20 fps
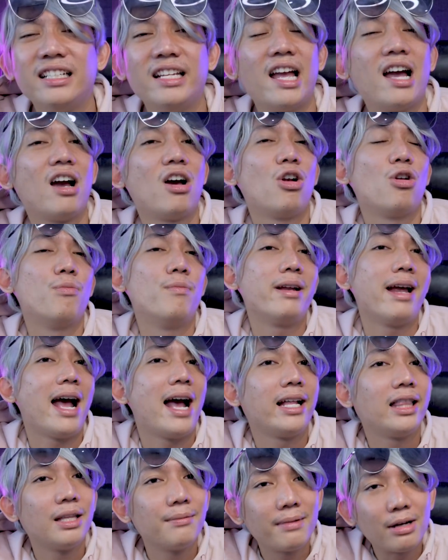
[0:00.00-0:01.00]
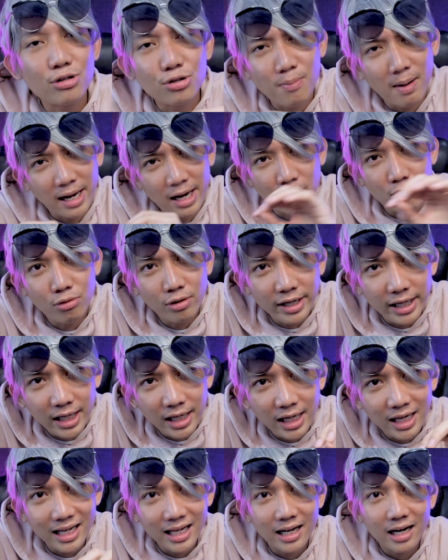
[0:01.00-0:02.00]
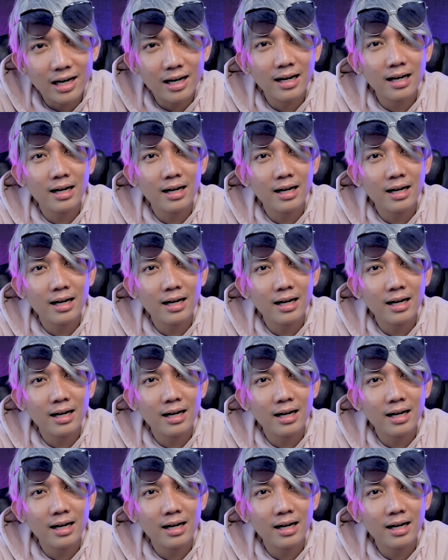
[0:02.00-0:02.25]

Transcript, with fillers: yang kalau beli item harus pakai kurir